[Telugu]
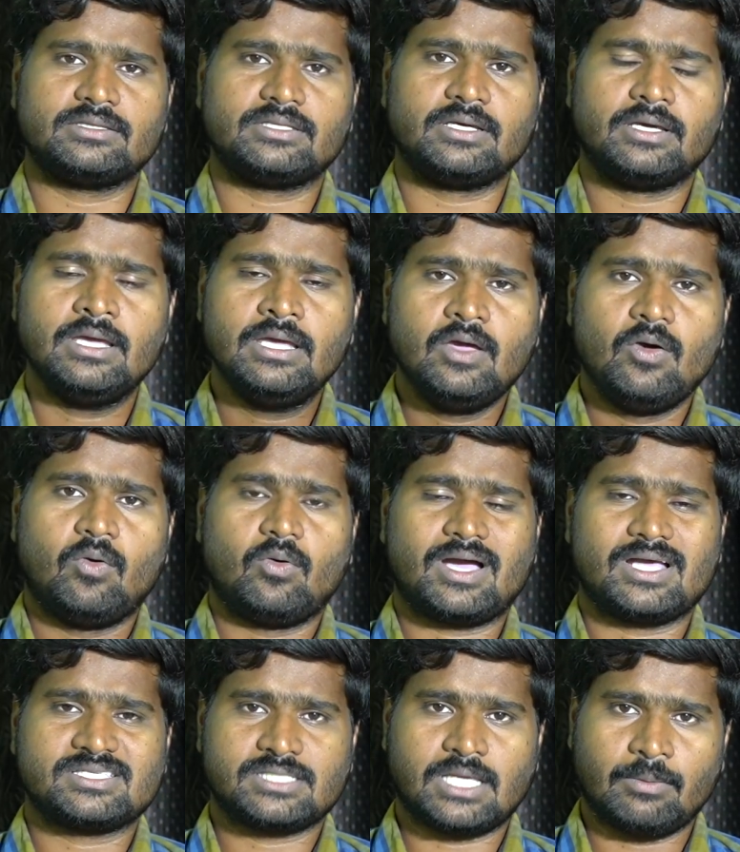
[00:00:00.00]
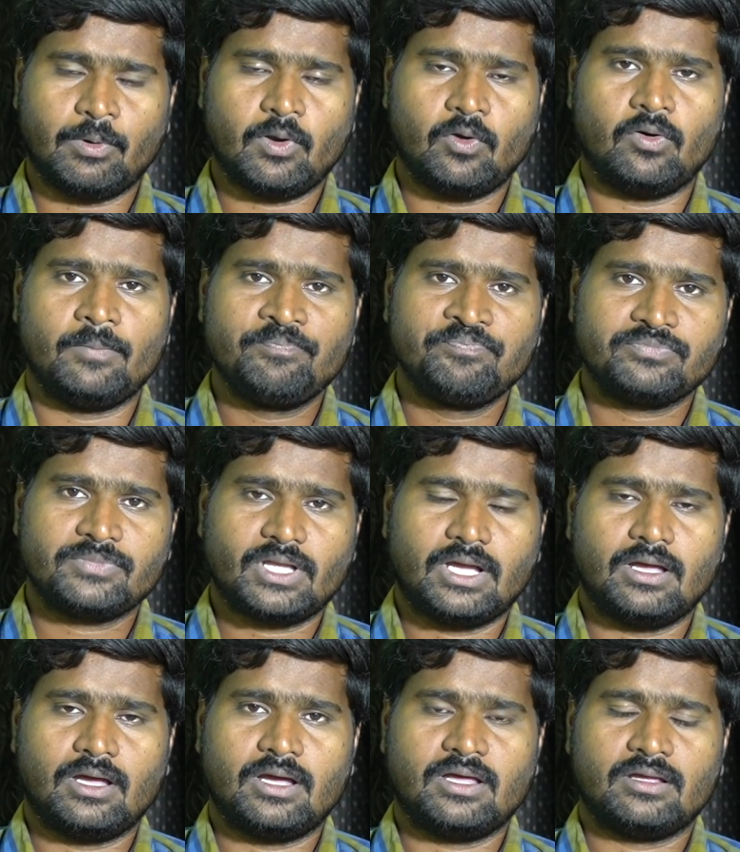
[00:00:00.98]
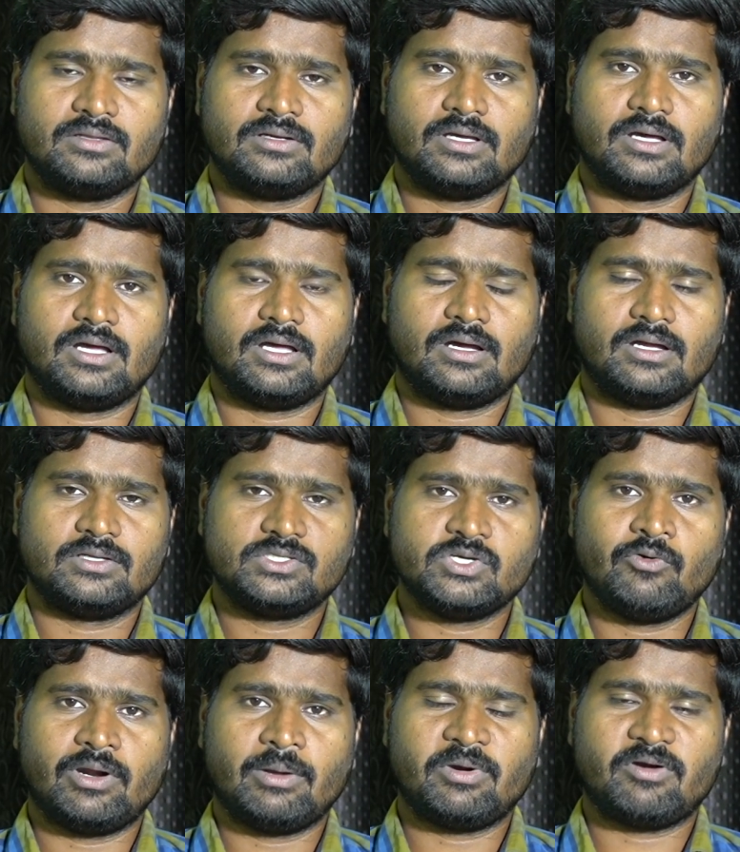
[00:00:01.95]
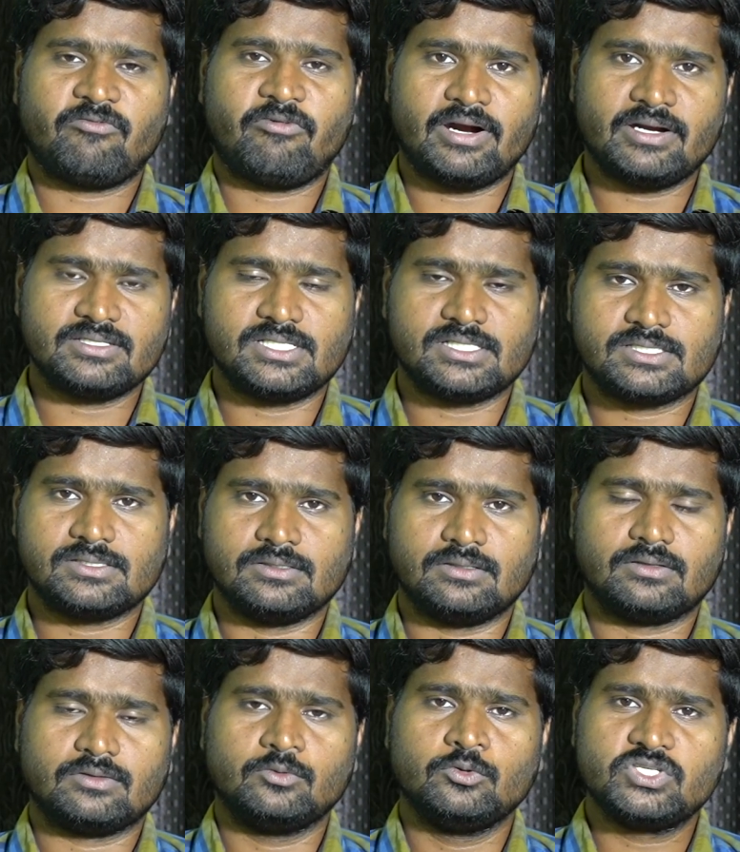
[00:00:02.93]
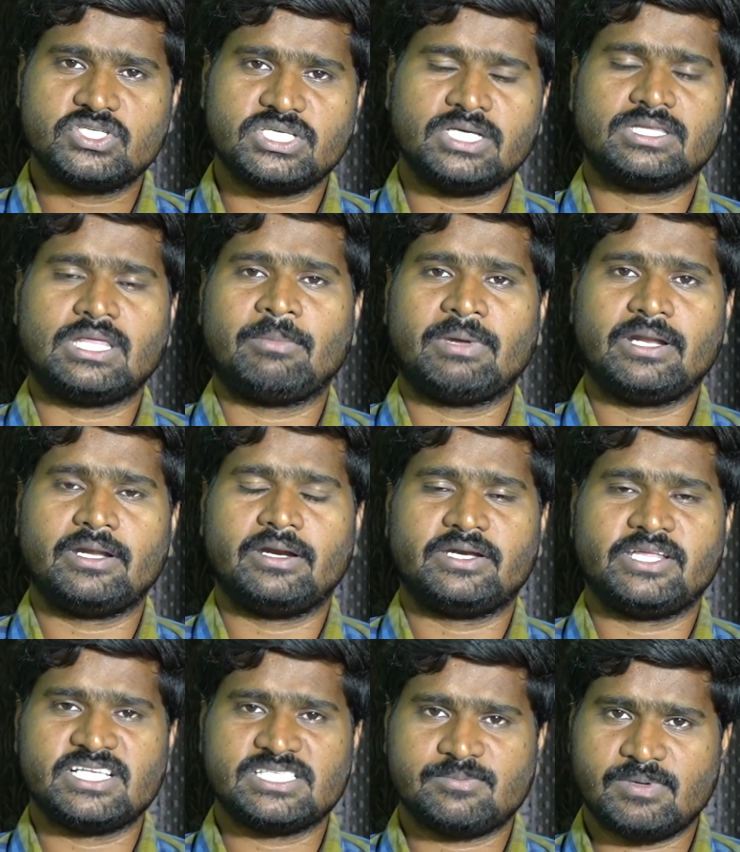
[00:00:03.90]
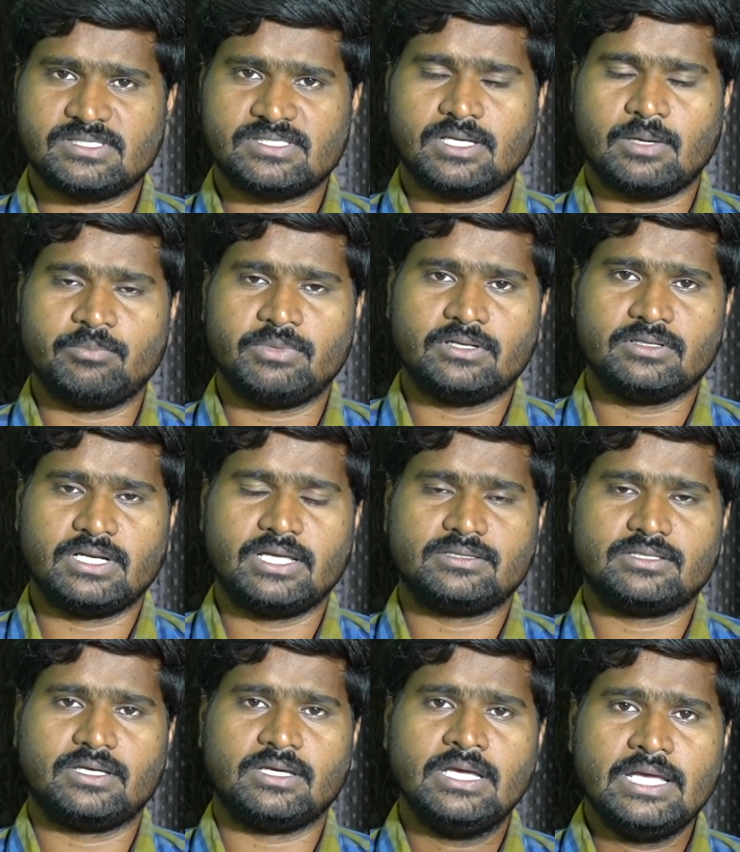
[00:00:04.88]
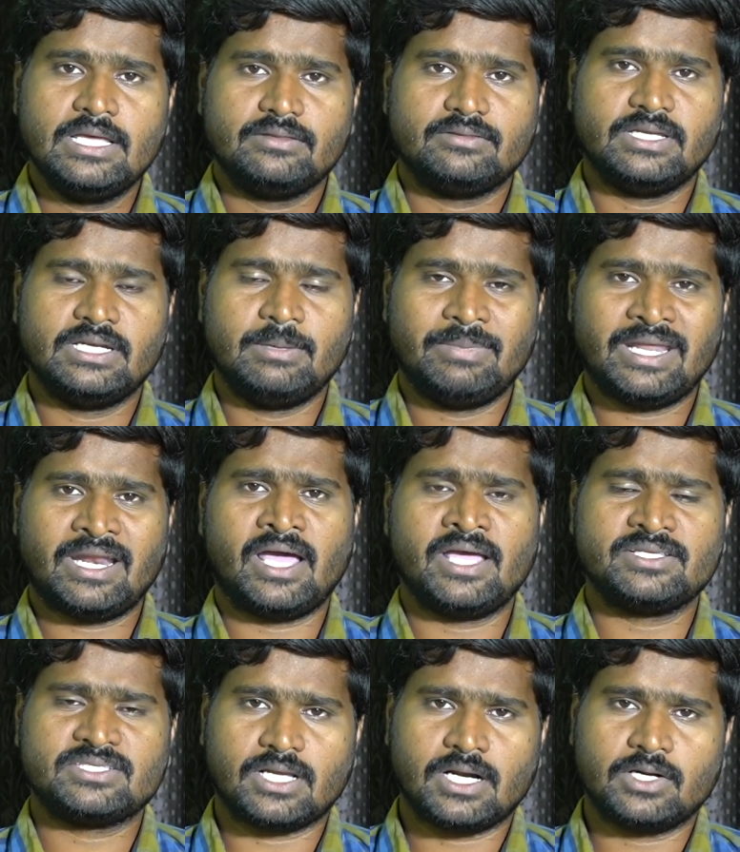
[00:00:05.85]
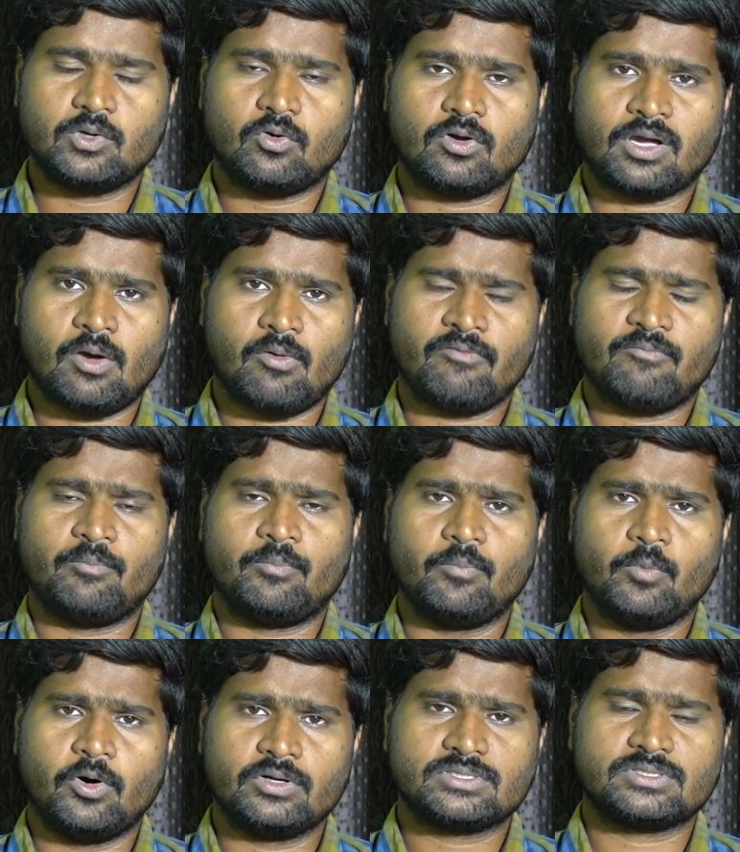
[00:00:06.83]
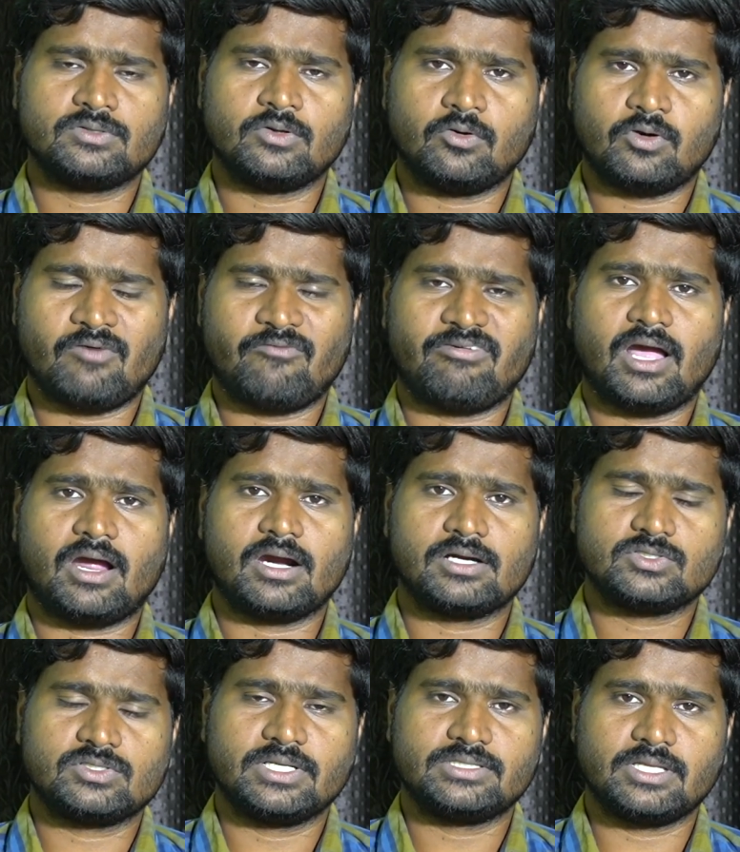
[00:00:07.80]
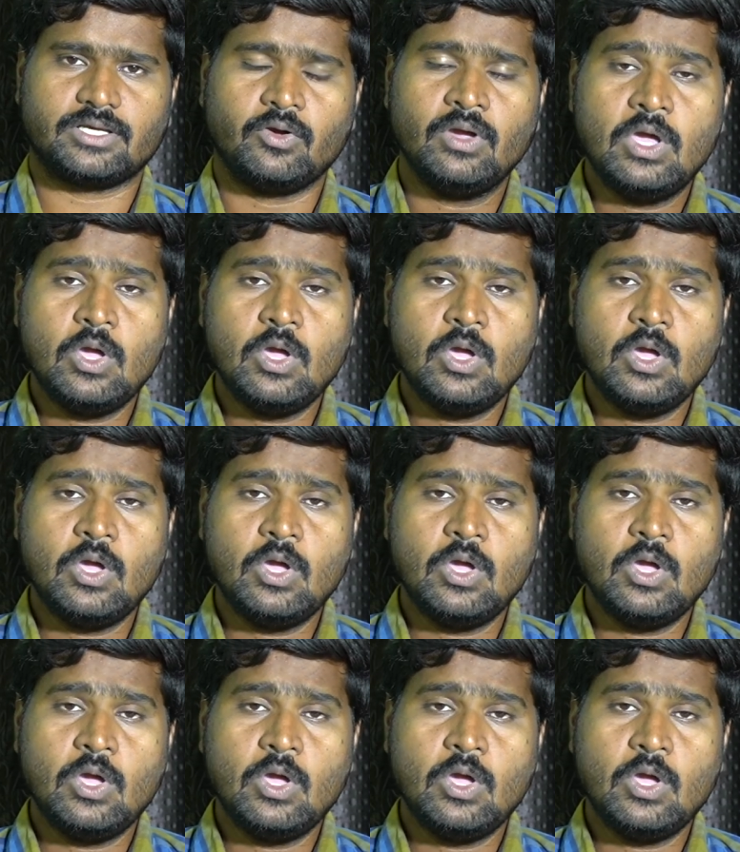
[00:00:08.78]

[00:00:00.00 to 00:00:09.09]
అయితే ఒక సభలో జీవో నెంబర్ ఫార్టీ సిక్స్ నుంచి తమని టీఎస్పీసీ అభ్యర్థులను అయితే దీన్ని మినహాయించాలంటూ కూడా ఒక బోర్డ్స్తో ఒక ఫ్లకార్డ్స్తో అయితే